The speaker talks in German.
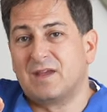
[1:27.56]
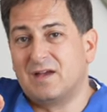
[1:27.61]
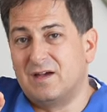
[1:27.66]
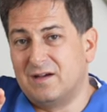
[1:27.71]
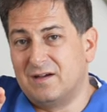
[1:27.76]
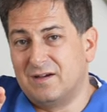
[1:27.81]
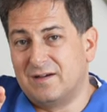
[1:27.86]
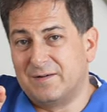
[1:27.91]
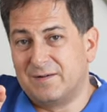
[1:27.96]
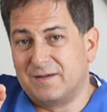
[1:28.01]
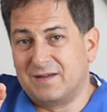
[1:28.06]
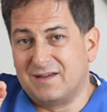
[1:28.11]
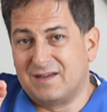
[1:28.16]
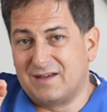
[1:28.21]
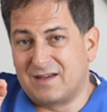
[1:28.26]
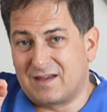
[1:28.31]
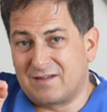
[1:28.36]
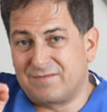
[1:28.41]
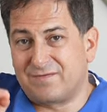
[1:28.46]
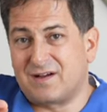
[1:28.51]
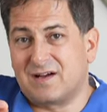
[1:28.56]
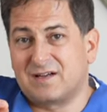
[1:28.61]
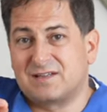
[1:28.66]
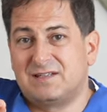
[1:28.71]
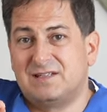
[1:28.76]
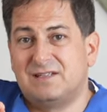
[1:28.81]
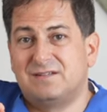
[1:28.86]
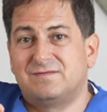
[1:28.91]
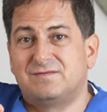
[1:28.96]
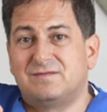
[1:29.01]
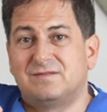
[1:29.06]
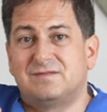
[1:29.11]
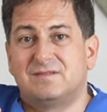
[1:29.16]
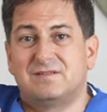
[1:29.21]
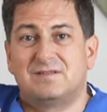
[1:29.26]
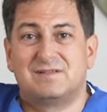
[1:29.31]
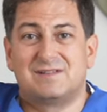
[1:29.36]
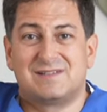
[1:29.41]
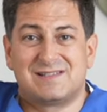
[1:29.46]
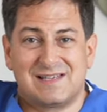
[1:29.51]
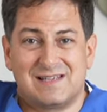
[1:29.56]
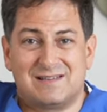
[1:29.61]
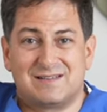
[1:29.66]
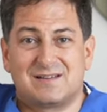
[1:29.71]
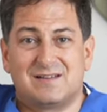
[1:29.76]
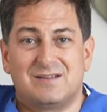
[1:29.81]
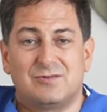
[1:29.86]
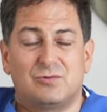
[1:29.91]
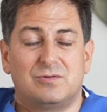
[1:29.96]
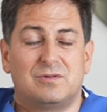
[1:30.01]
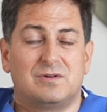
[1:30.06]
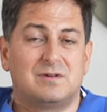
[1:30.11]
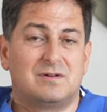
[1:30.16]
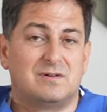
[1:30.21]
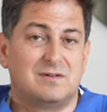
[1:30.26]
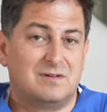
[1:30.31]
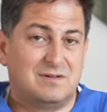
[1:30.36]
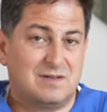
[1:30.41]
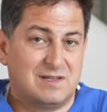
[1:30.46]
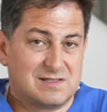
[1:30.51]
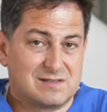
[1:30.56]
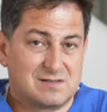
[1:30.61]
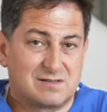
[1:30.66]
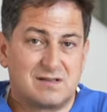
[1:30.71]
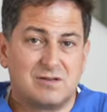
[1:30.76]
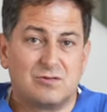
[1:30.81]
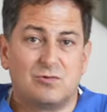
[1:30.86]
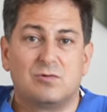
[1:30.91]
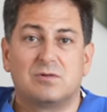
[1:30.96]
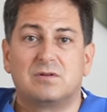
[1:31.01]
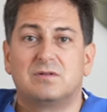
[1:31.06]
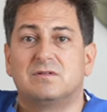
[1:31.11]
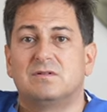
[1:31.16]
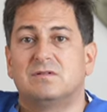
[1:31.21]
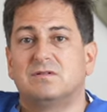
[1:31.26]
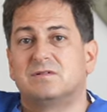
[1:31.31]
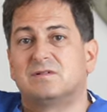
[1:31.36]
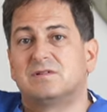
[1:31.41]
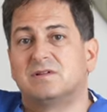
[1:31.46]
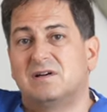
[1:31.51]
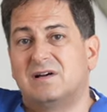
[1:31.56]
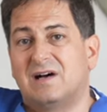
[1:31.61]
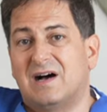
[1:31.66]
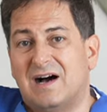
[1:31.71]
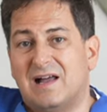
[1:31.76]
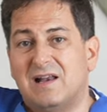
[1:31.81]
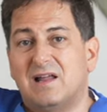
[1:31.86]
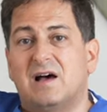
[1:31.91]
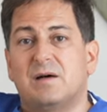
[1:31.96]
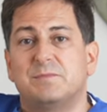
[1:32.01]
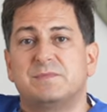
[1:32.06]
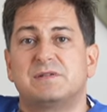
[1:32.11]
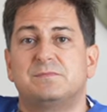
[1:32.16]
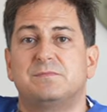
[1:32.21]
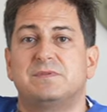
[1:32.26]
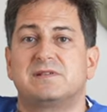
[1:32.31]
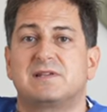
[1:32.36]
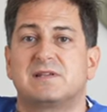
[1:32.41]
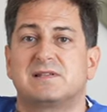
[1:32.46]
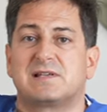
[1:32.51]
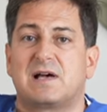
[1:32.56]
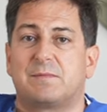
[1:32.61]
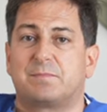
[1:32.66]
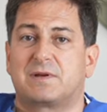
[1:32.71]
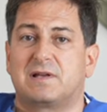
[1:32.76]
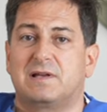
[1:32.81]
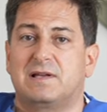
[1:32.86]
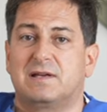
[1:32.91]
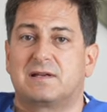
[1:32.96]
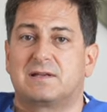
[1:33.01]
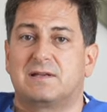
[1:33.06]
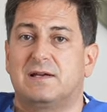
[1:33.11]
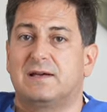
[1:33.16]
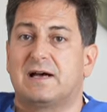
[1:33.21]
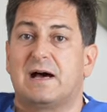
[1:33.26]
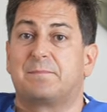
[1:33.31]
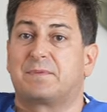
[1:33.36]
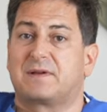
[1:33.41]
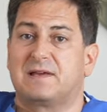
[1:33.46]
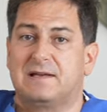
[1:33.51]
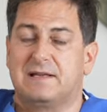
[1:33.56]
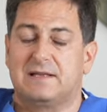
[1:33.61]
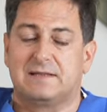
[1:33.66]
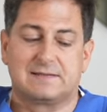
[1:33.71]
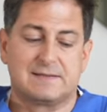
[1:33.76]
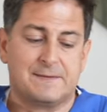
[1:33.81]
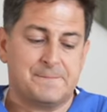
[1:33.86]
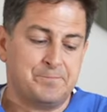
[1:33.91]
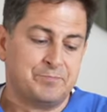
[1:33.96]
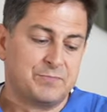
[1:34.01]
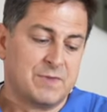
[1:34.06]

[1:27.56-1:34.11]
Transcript: äh, refraktiven Zentren oder Laserchirurgen und alle haben sie bis jetzt abgelegt, äh, abgelehnt.